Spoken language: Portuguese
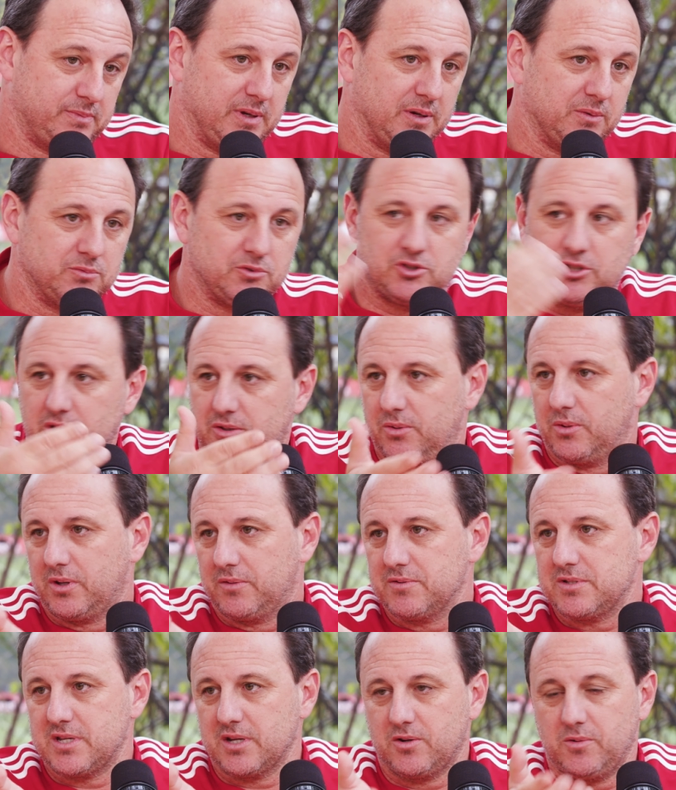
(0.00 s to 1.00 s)
é um
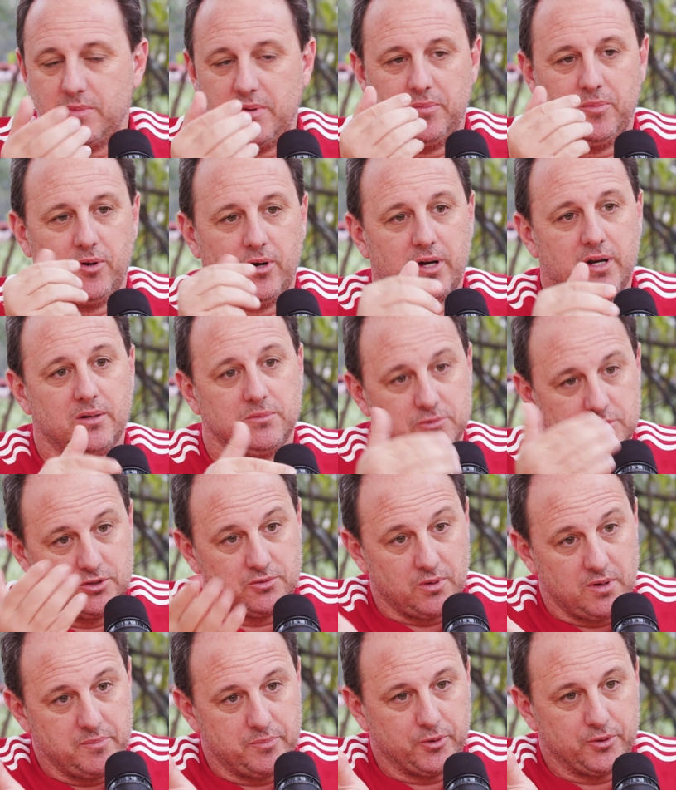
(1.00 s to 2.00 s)
título que você comemora, um
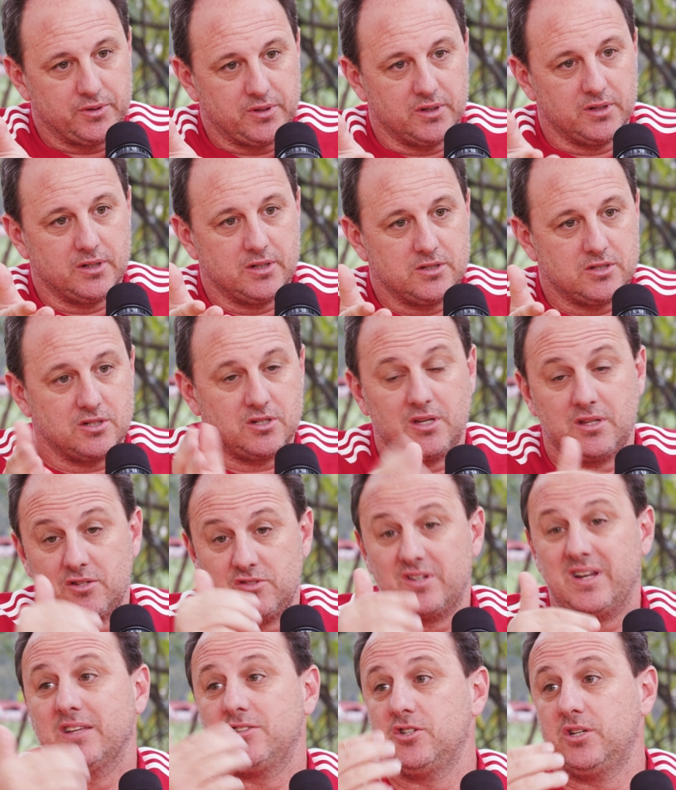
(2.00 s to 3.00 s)
título importante, que
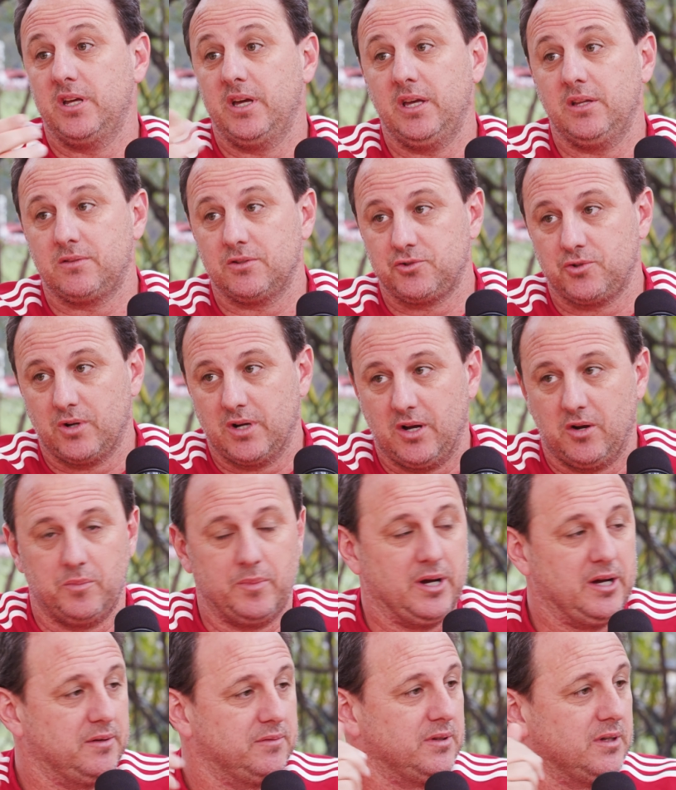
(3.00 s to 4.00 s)
te dá direito a jogar
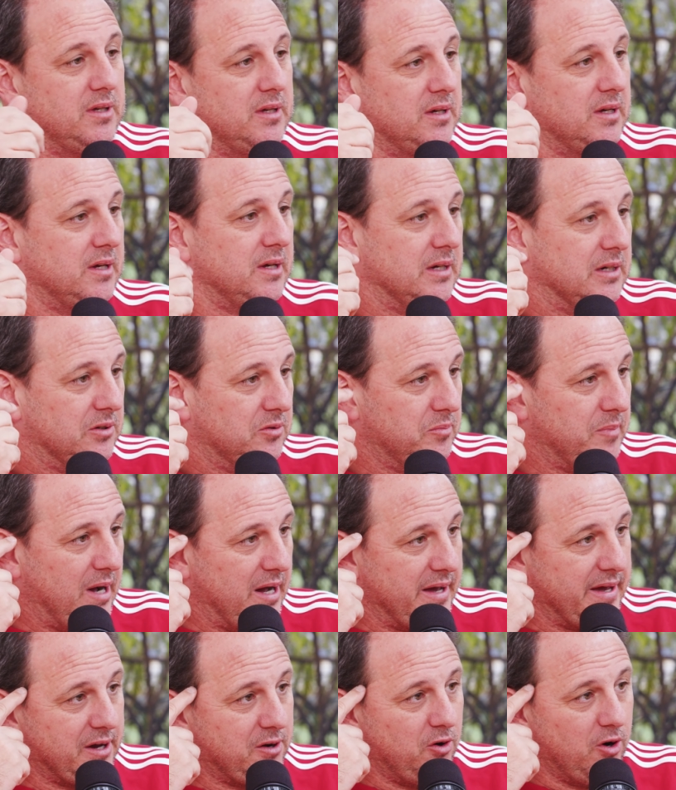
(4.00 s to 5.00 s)
uma,
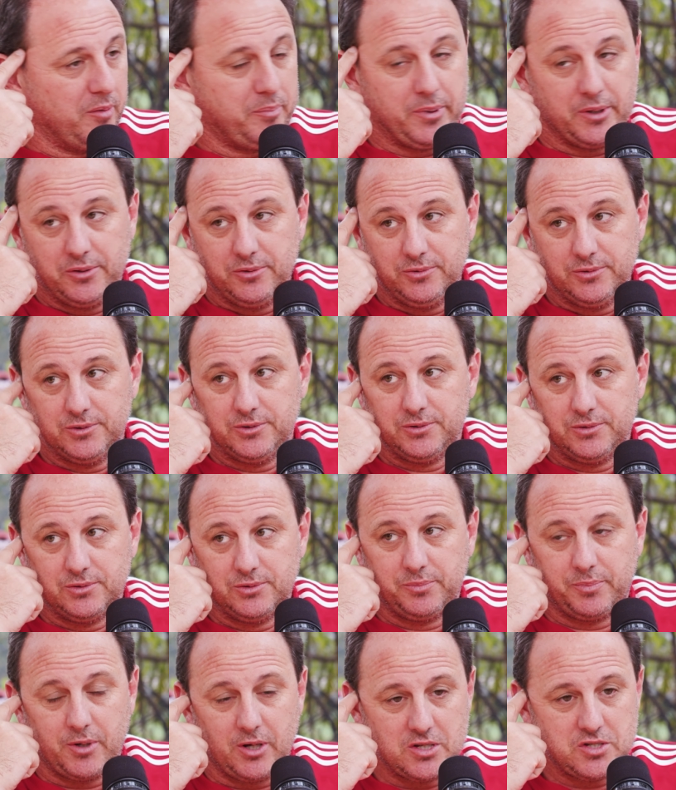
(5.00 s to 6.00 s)
uma Recopa no,
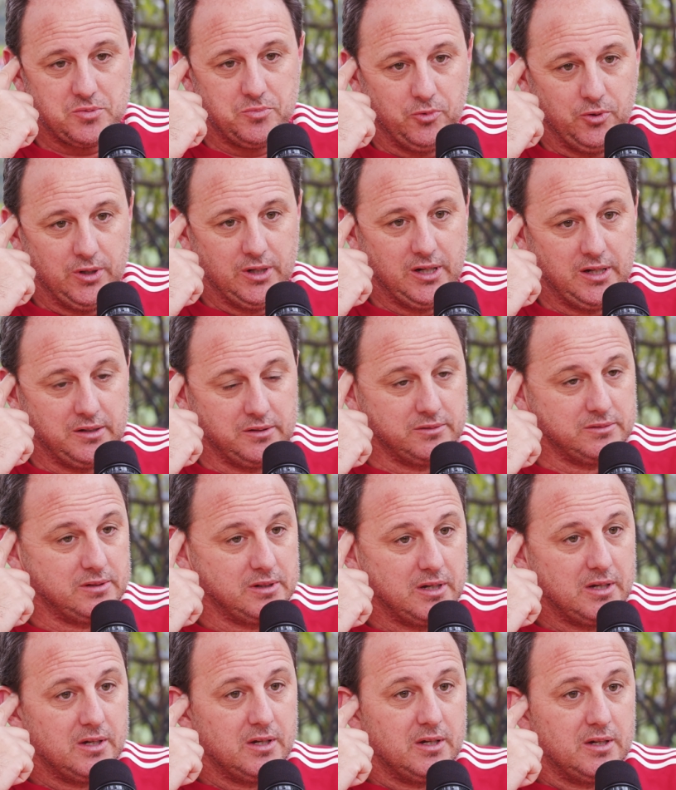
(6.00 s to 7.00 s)
no próximo ano.
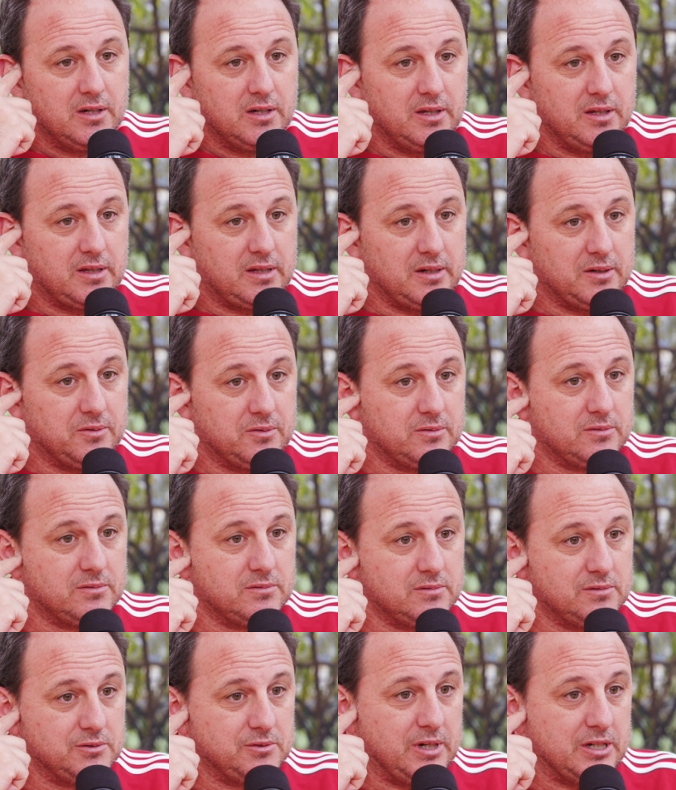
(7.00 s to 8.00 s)

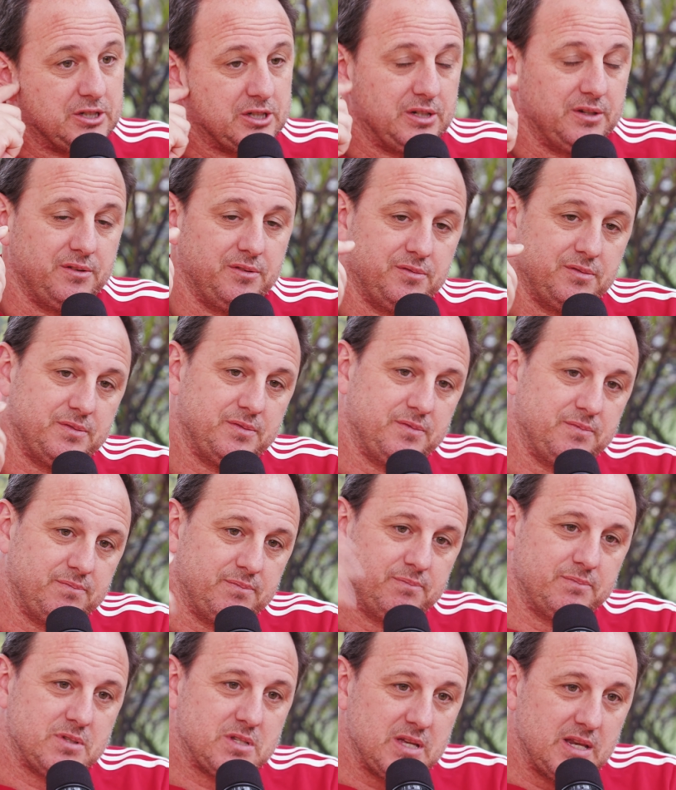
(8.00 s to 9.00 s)
Então, eu acho que
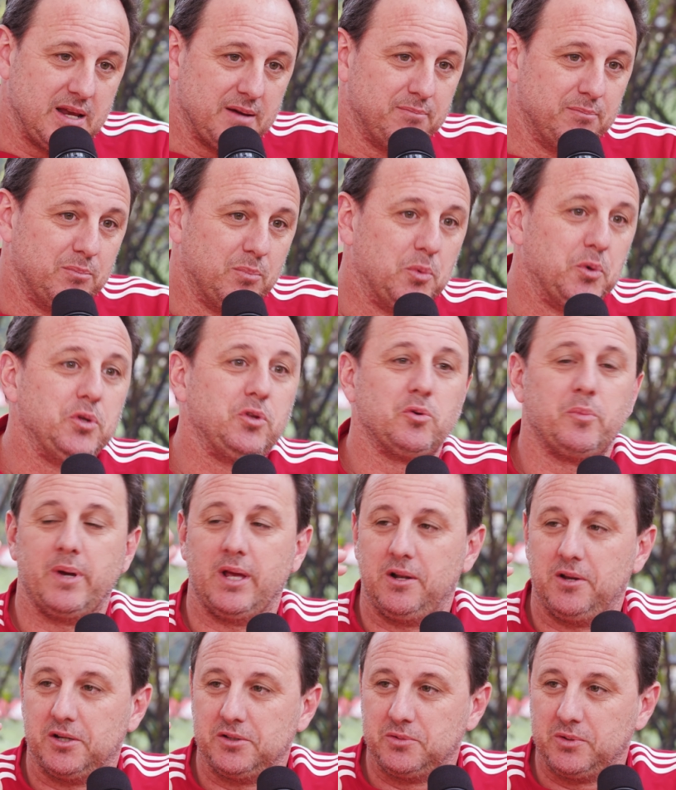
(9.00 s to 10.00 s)
seria muito
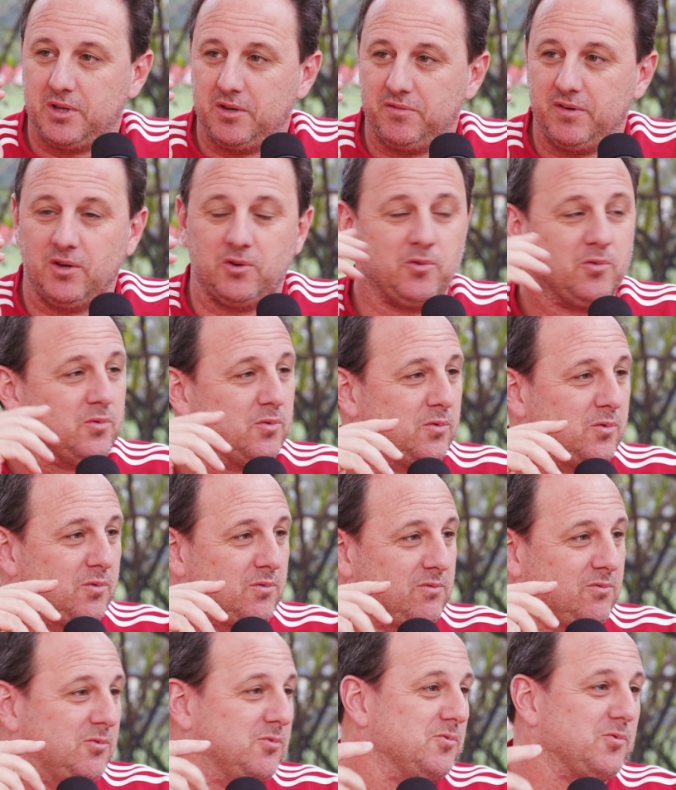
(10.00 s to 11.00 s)
melhor do que vir com,
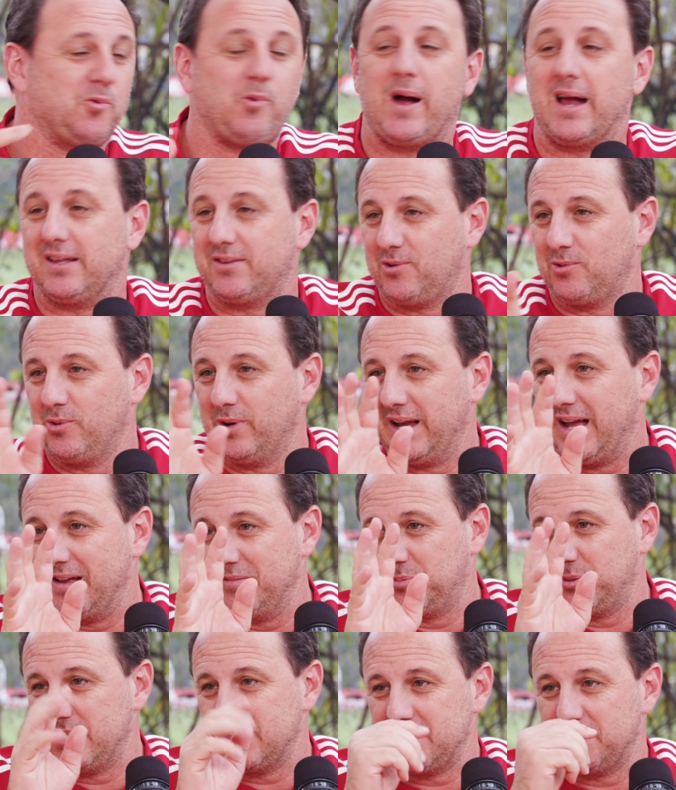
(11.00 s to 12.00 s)
com quarto
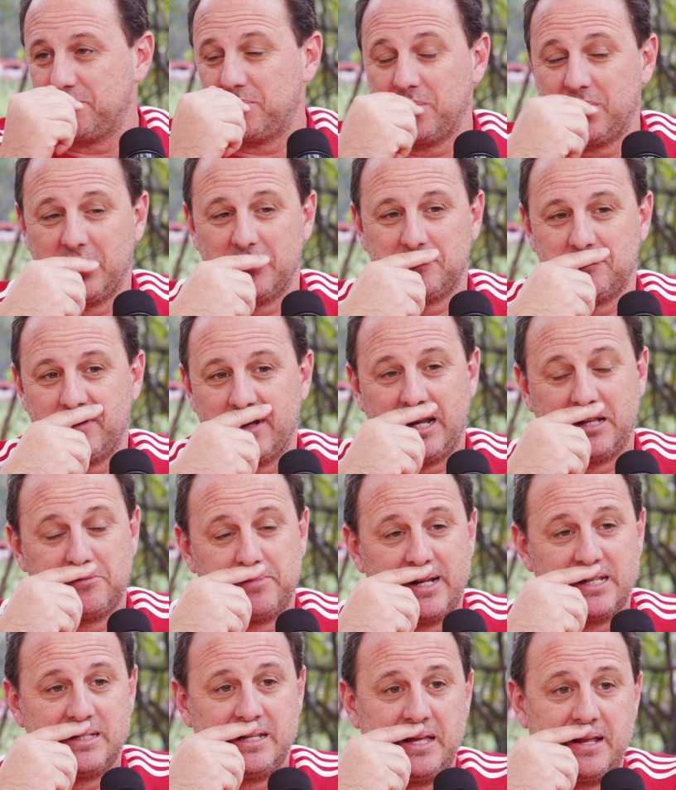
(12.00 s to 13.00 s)
lugar, por exemplo, no
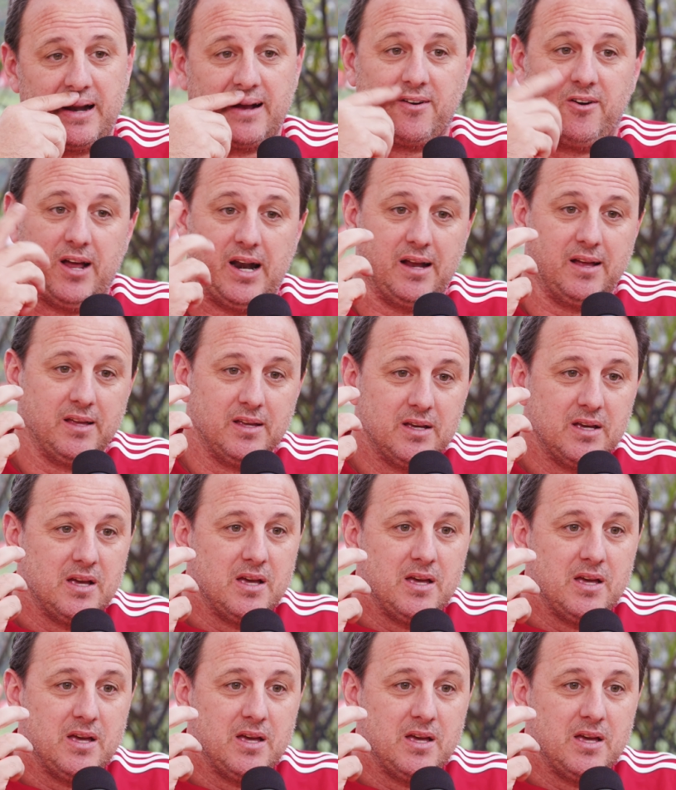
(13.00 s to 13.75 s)
Campeonato Brasileiro. Agora,